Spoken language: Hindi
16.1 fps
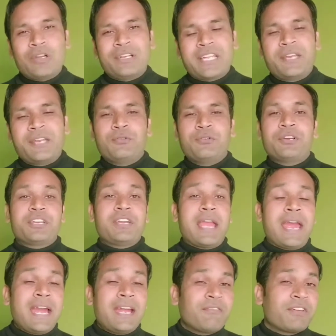ओल्ड टेन यूनिट
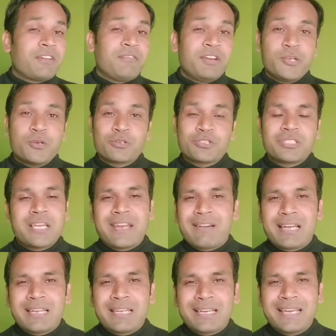की एड फ्री वीडियो वीडियोस
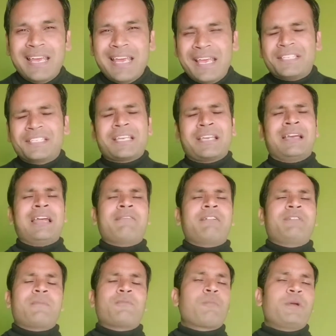देने वाले हैं इसके
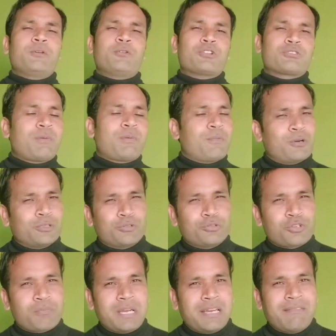अलावा भी आपको पेड कोर्स में बहुत
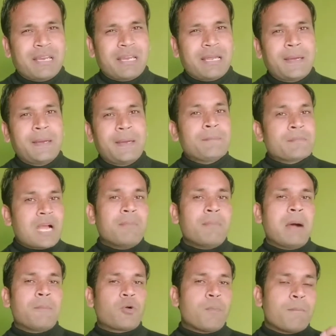कुछ मिलने है
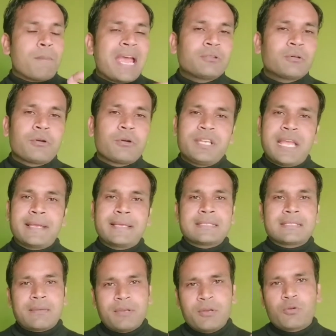हम आपको मैथ और डीआई के
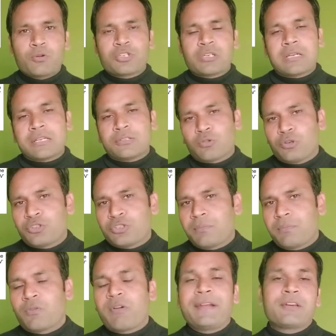सभी क्वेश्चन का
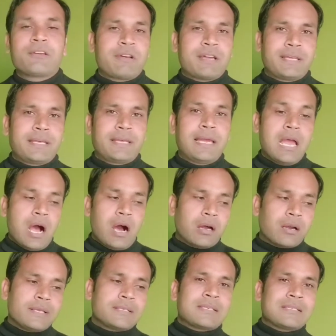सोल्यूशन प्रोवाइड करवाएंगे
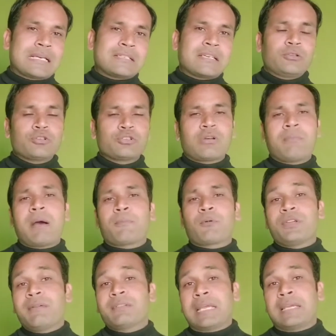और इसके साथ साथ दोस्तों हम
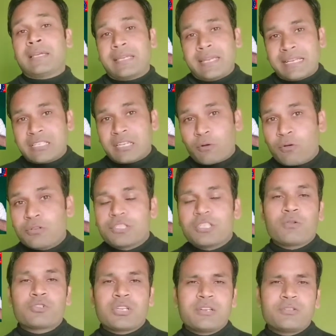आपको ये बताएंगे कि ऐसे कौन
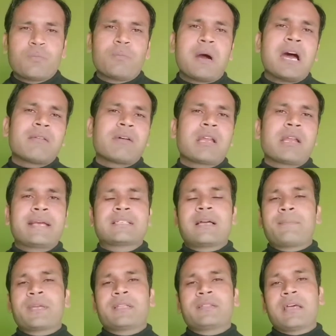से क्वेश्चन है जो बार बार
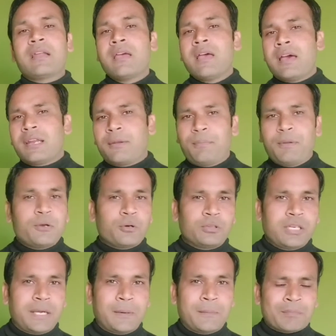एग्जाम के अंदर रिपीट
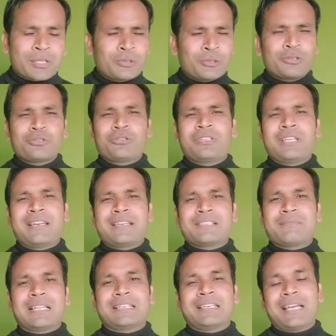होते हैं तो दोस्तों देर
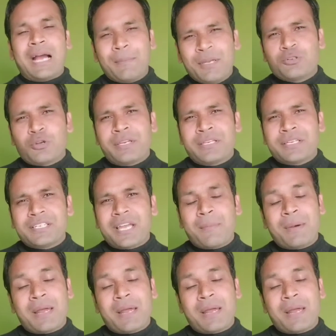किस बात की अभी ज्वाइन कीजिए